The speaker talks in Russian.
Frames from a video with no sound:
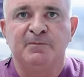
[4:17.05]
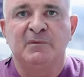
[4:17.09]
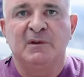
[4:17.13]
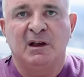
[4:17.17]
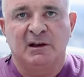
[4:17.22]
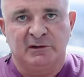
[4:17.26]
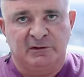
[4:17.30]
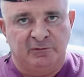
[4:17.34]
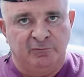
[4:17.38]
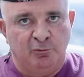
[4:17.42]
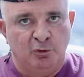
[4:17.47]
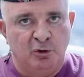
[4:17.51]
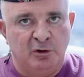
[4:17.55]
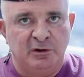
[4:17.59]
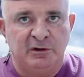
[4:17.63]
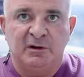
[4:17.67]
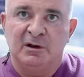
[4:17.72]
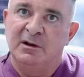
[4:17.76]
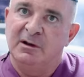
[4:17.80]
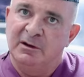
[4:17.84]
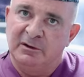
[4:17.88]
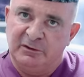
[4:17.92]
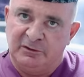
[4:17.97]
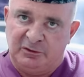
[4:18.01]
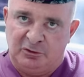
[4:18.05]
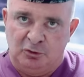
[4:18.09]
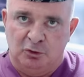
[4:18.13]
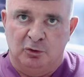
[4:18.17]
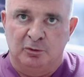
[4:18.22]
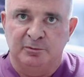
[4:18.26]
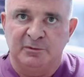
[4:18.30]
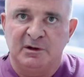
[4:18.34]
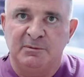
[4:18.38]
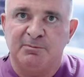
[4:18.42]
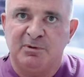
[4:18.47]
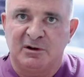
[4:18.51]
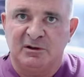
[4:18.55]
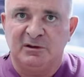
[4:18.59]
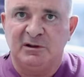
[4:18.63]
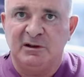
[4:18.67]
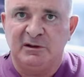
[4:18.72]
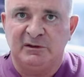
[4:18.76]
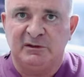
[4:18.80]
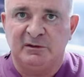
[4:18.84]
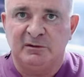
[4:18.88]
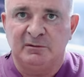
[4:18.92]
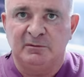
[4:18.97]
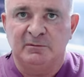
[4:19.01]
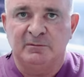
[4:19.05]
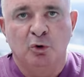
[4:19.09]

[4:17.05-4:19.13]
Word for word: освоить съемный протез.